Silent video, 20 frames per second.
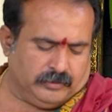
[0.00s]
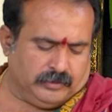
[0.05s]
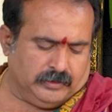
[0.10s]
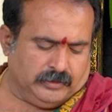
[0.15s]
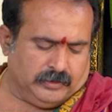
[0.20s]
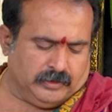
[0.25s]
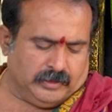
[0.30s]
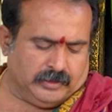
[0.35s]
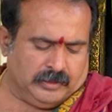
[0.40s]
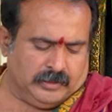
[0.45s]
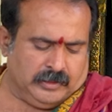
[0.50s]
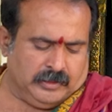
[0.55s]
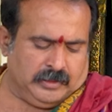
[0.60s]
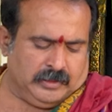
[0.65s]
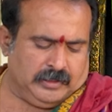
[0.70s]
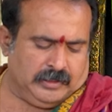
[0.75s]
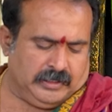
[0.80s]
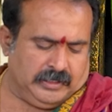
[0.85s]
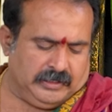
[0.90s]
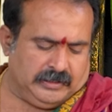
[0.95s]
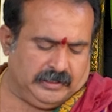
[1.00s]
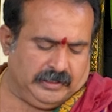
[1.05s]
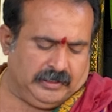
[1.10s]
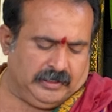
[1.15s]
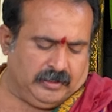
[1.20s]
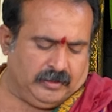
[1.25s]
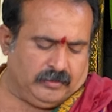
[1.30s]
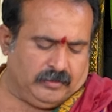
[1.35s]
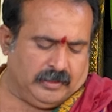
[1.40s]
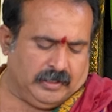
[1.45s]
ఉంటుంది
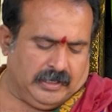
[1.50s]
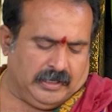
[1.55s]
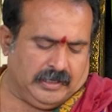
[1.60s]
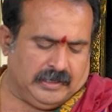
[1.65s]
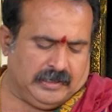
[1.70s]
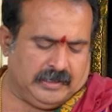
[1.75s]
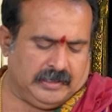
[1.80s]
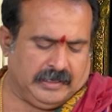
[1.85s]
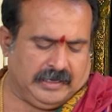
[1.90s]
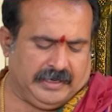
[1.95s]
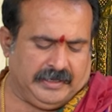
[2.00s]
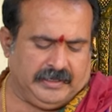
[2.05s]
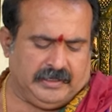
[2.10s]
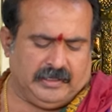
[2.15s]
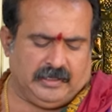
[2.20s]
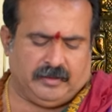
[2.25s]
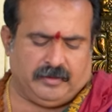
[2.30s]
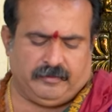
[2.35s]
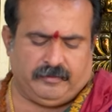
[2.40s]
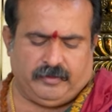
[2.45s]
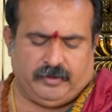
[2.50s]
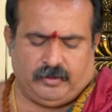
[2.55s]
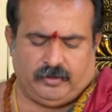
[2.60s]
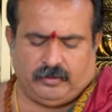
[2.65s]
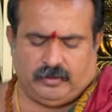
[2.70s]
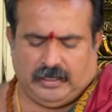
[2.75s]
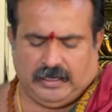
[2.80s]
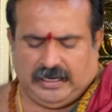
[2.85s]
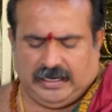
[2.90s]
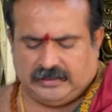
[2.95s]
ఏదైనా కూడా అయినా వీరు
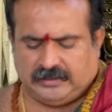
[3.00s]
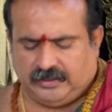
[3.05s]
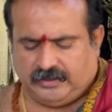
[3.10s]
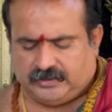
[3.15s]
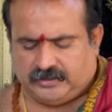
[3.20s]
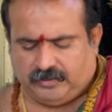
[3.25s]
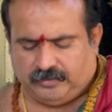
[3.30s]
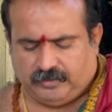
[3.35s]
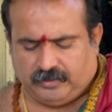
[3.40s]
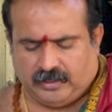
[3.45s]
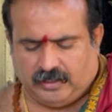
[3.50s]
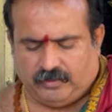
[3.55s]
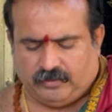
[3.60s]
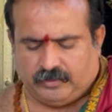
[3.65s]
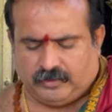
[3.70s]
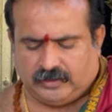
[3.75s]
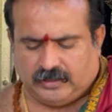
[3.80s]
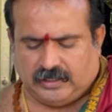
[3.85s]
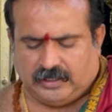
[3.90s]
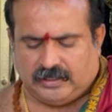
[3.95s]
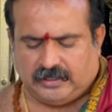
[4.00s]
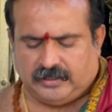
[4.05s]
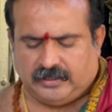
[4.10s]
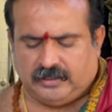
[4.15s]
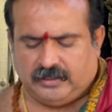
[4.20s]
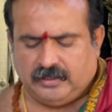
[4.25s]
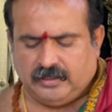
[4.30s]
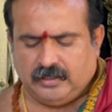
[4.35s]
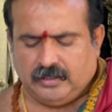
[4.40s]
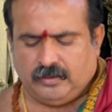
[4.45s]
ఆదర్శముగా ఉండాలని
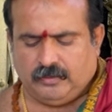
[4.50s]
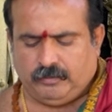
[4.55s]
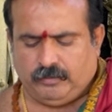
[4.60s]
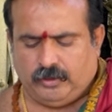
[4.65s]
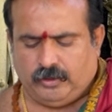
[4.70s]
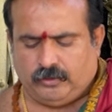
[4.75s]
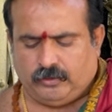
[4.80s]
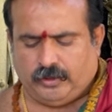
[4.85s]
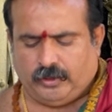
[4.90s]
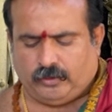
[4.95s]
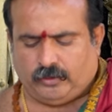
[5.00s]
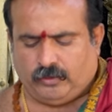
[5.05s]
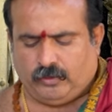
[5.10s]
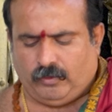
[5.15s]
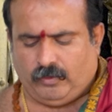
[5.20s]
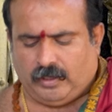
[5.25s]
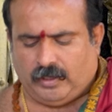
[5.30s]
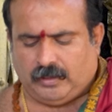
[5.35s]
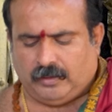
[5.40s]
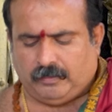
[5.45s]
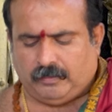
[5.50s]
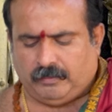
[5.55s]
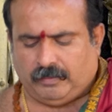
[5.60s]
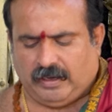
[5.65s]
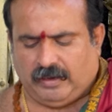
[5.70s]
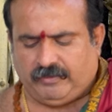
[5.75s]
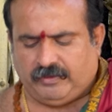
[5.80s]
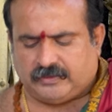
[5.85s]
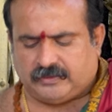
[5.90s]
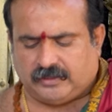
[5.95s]
మీరు ఎక్కువ
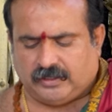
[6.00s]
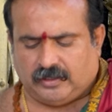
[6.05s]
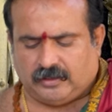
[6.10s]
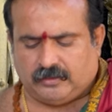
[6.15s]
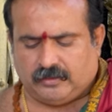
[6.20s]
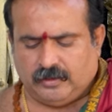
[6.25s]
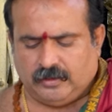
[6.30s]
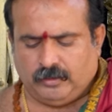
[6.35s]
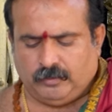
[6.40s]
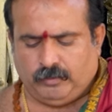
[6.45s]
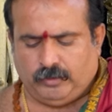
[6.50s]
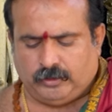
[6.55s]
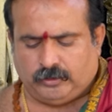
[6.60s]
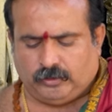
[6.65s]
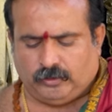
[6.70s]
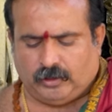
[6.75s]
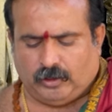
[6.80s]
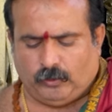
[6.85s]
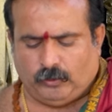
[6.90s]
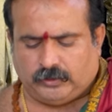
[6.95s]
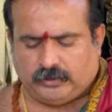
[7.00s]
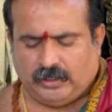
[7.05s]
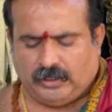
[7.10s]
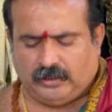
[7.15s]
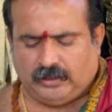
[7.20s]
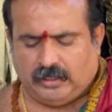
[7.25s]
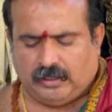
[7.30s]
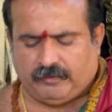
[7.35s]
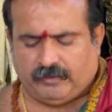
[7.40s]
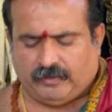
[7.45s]
భావిస్తారు మీతో
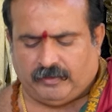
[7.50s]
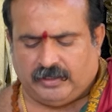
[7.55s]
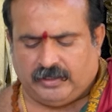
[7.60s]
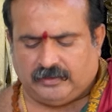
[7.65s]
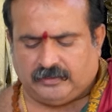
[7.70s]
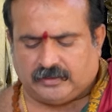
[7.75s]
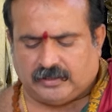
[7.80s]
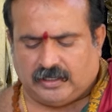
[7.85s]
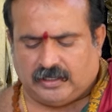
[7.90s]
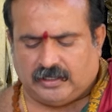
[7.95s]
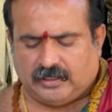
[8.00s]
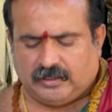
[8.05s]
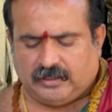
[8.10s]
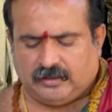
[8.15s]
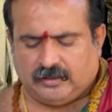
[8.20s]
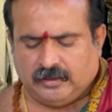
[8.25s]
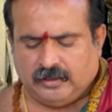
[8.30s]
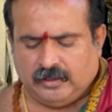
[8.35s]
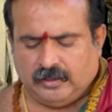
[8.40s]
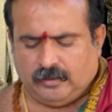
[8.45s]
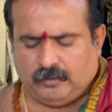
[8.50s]
లౌక్యంగా వ్యవహరించాలని